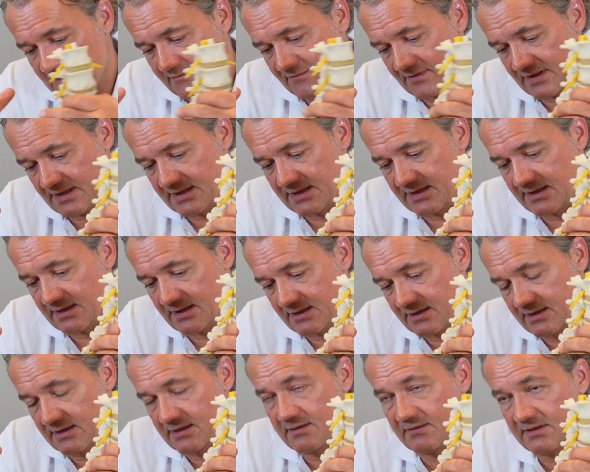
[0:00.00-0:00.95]
weil
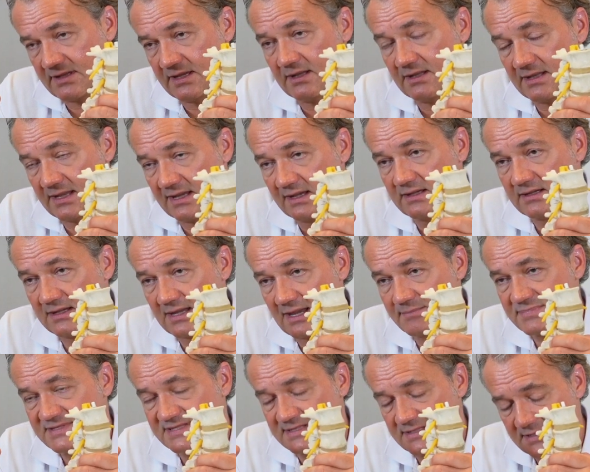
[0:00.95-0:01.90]
der, die
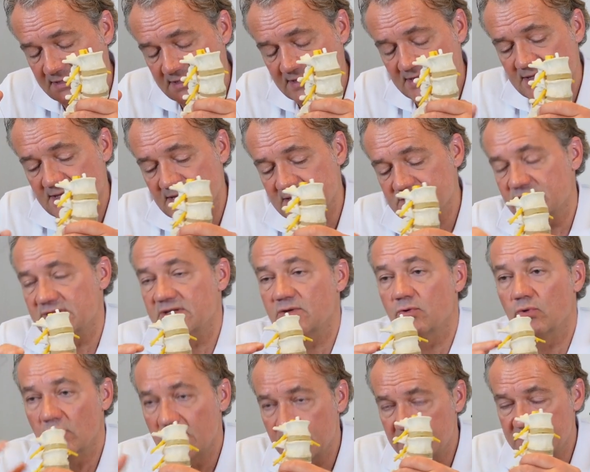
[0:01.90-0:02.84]
Gelenkkapsel, also
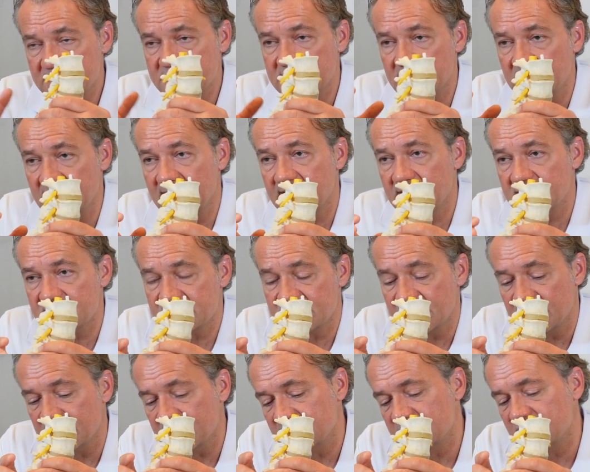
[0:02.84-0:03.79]
die Hülle des
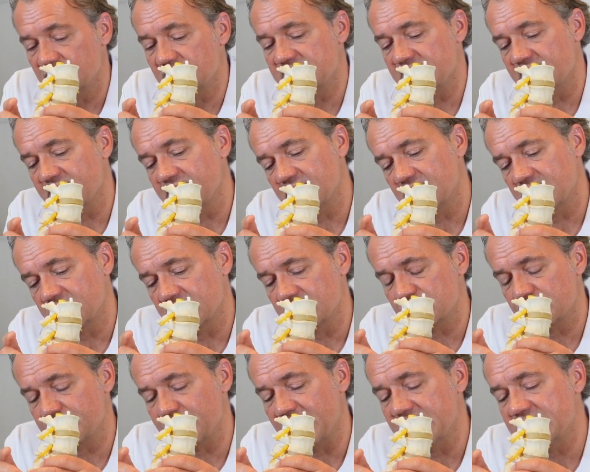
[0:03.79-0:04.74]
Gelenkes dann zu sehr
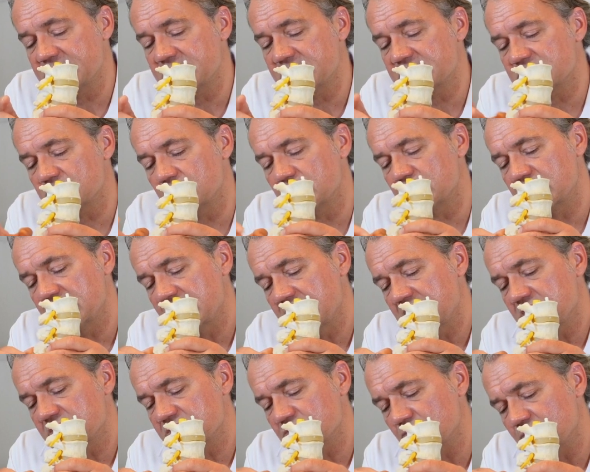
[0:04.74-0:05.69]
gespannt ist und
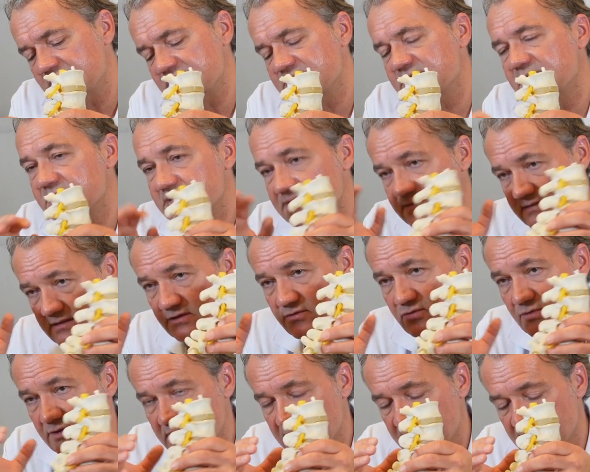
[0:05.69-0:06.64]
sowas jetzt
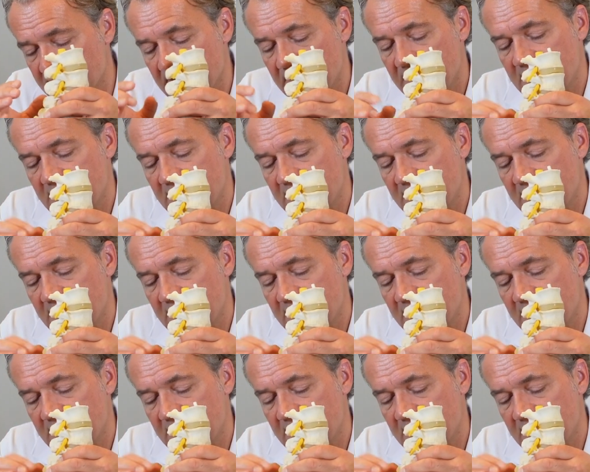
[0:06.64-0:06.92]
natürlich in